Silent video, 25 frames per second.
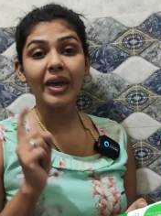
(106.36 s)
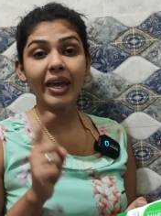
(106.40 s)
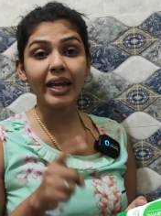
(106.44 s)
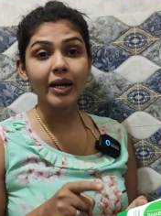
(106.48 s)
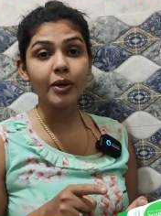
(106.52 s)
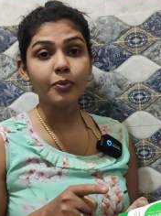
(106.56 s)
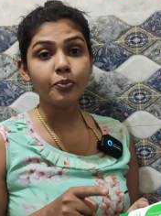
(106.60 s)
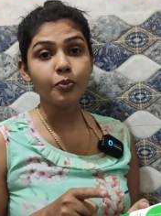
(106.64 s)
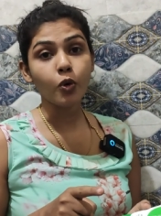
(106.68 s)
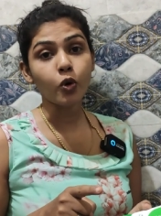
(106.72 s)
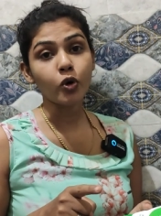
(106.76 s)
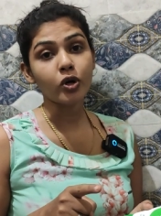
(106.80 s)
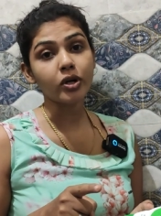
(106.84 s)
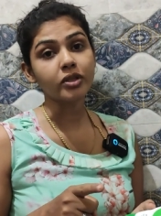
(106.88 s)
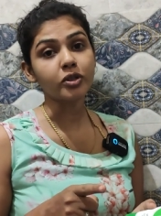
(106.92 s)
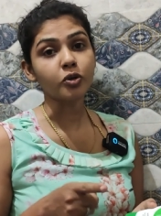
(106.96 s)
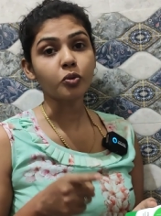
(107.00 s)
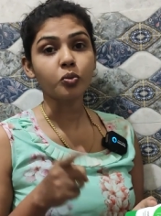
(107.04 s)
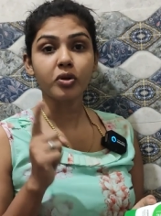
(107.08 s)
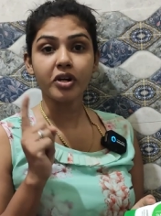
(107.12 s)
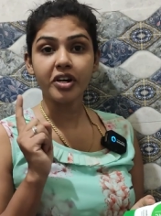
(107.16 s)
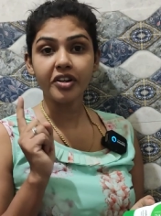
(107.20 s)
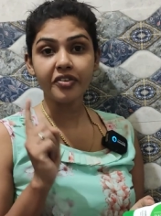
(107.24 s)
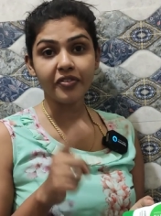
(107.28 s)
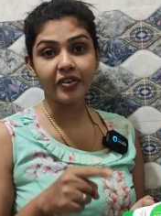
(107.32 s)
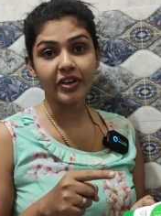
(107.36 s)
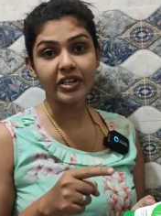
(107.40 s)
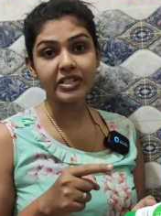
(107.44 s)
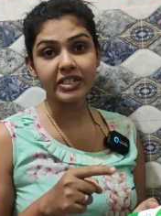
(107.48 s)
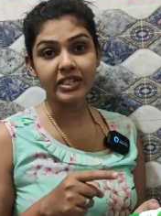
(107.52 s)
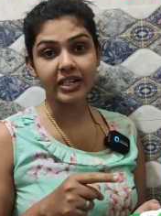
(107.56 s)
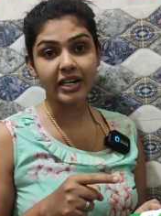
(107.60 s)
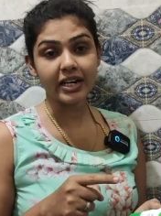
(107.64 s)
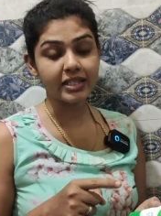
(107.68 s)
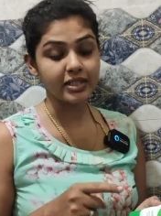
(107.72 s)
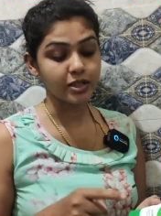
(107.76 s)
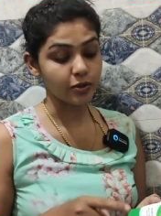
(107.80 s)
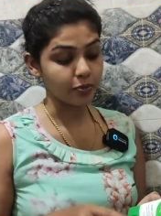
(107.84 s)
மேக்கப் போடுறதுக்கு முன்னாடி
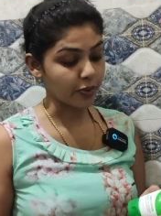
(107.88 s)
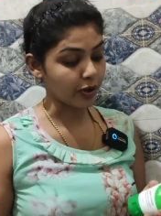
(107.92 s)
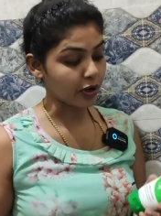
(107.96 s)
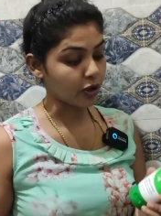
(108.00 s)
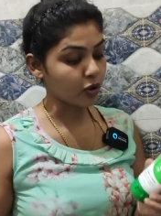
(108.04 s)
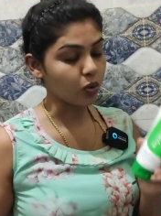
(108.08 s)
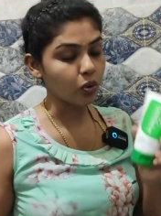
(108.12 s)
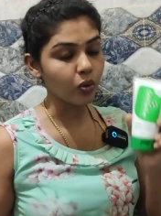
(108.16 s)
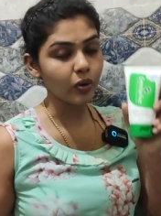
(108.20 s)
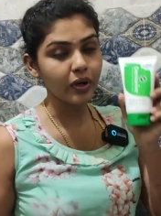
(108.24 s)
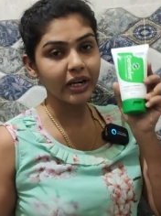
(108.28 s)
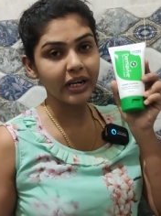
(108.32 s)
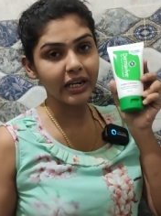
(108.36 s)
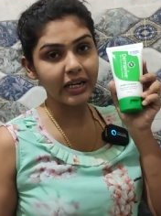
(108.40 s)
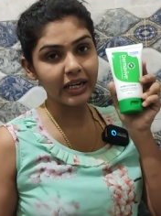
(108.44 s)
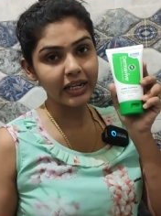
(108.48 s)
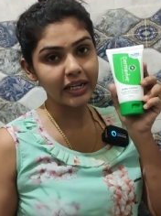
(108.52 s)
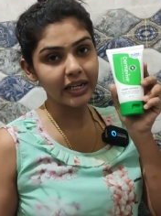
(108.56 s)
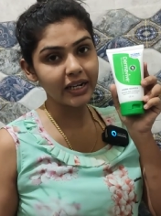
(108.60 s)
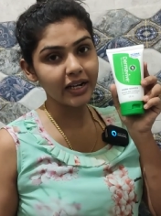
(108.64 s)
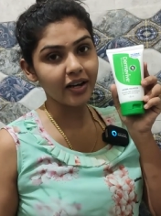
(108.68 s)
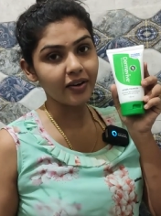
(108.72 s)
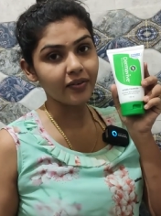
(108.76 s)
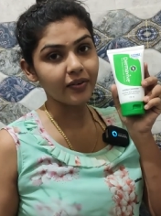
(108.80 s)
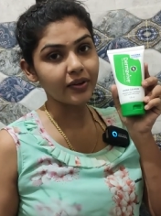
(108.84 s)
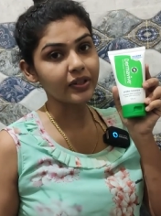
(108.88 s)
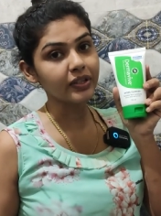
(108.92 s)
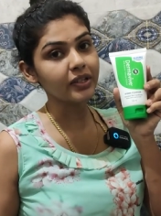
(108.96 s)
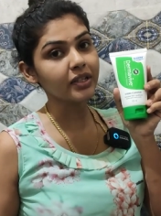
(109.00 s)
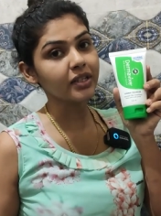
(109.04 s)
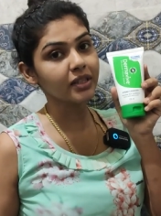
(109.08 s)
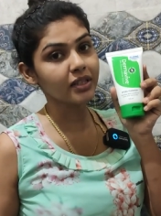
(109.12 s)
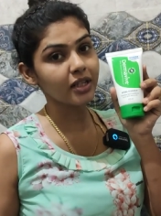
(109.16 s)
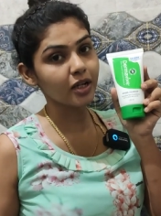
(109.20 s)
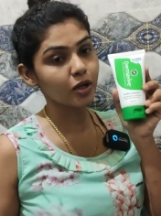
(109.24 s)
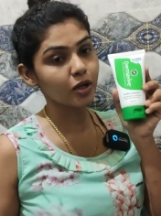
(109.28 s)
ஃபேஸை கிளன்ஸ் பண்ணணும் இன்றைக்கி நான் வந்து